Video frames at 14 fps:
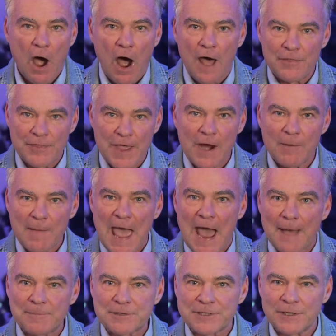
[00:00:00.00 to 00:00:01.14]
Tổng thống Trump vào
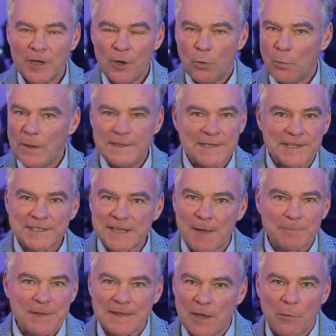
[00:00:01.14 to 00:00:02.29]
năm
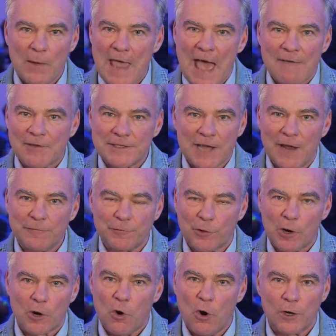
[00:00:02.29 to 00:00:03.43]
2016 đã chiến thắng tại
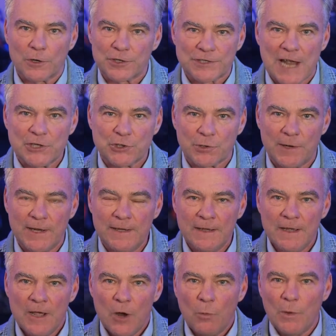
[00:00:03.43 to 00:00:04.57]
Mississippi, vượt
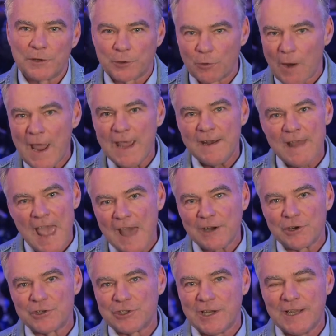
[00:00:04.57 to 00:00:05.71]
hơn đối thủ của ông là bà
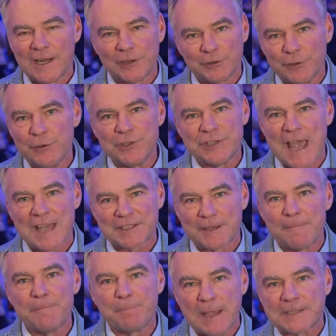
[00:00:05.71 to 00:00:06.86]
Hillary Clinton
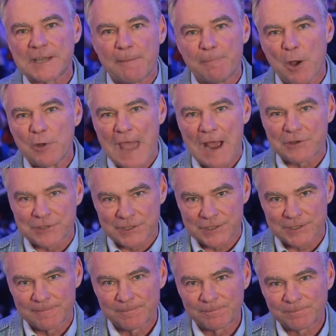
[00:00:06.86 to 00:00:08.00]
tới 28%
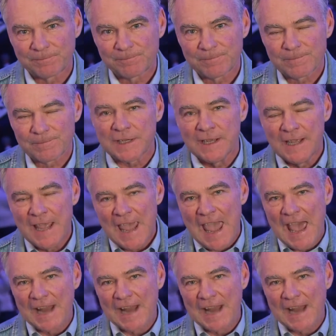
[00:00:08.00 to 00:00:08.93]
số phiếu.